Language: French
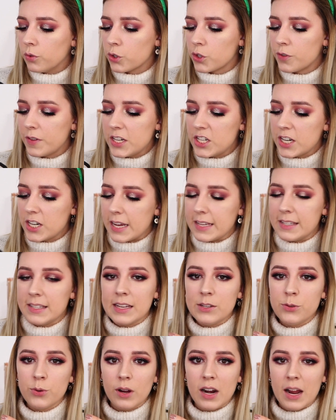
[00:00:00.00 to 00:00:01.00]
Donc je vais déjà
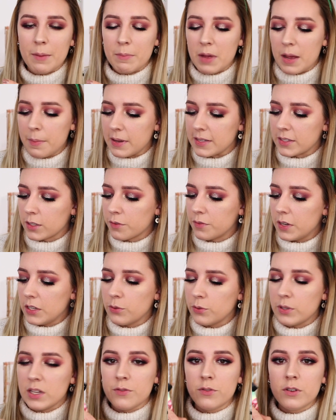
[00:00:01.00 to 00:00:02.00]
essayer sur la main parce qu'en
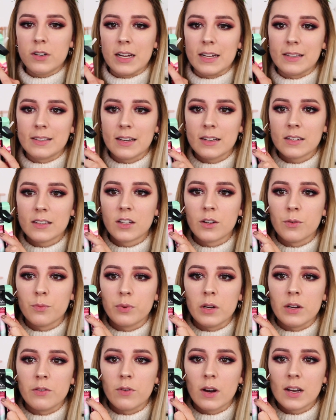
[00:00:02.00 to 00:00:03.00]
fait au niveau de la teinte comme
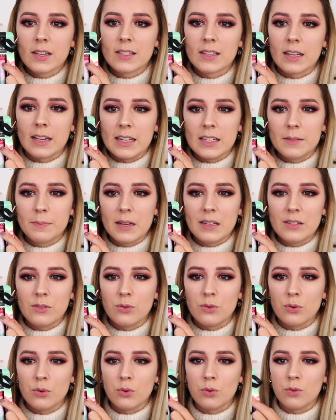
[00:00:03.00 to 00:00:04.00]
vous pouvez voir c'est une espèce
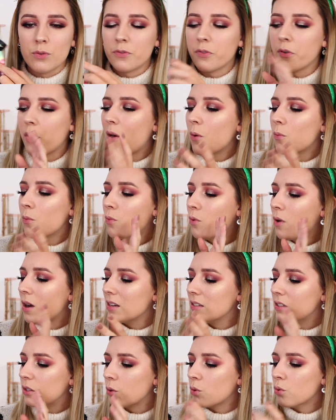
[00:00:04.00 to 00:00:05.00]
de
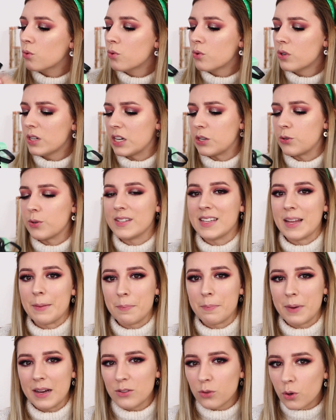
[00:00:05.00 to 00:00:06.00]
framboise rouge et je sais
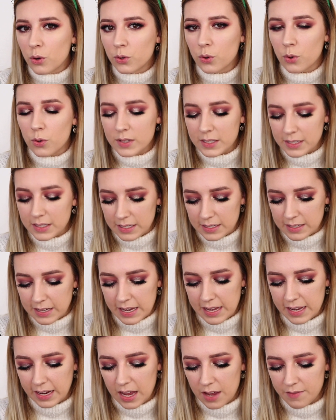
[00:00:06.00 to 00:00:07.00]
pas trop trop si
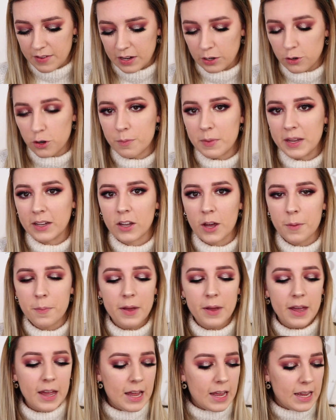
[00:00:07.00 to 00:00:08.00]
ça irait avec le make-up.
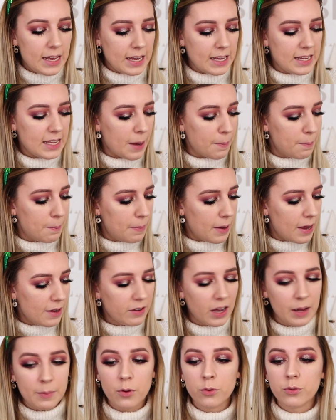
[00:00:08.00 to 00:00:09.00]
Et il n'y a pas
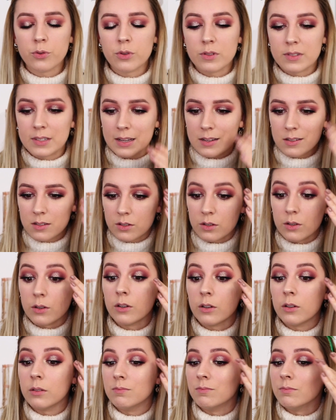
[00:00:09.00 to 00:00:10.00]
vraiment de teinte
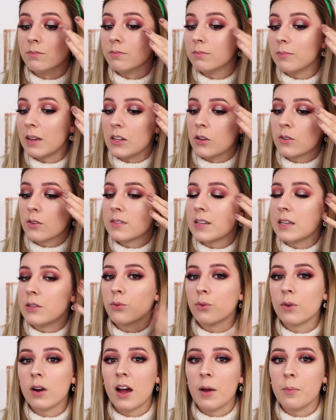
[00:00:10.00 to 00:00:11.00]
euh, bah, dans ces
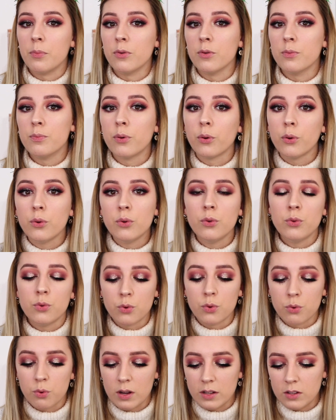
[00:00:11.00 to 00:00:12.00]
tons là un peu prune
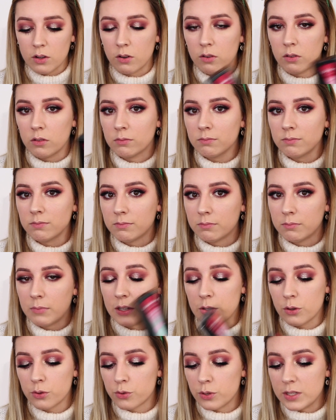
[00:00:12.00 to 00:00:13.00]
ou quoi dans,
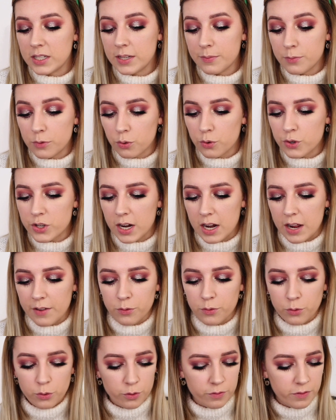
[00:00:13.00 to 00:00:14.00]
bah, dans ce type de rouge à
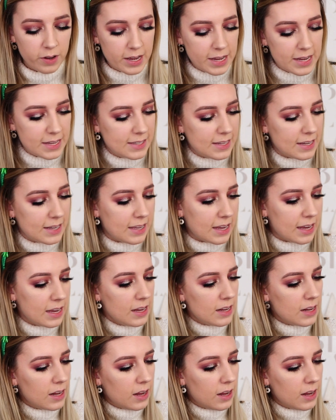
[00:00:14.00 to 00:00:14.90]
lèvres donc on va essayer.